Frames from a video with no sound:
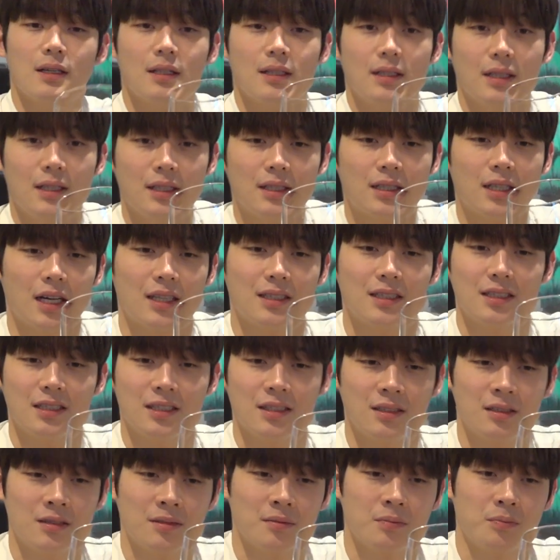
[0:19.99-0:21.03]
이
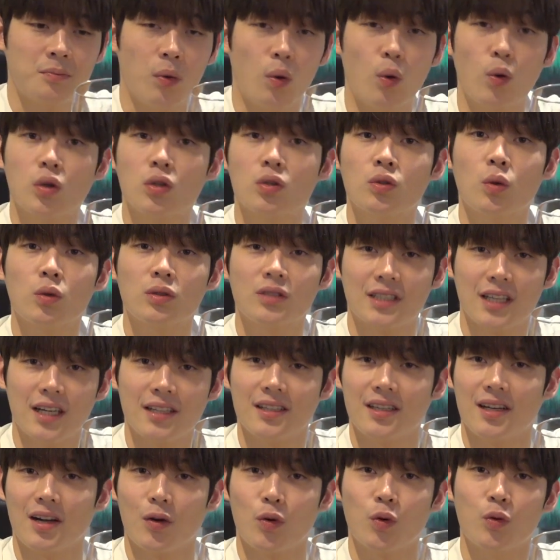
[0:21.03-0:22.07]
잔은 보르도
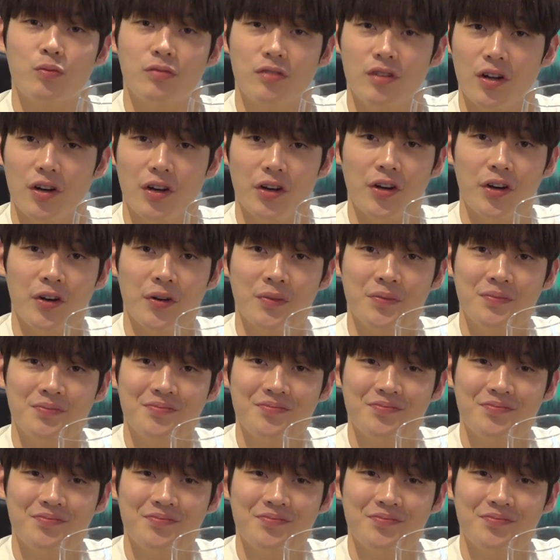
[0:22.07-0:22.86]
잔이라고 불러요.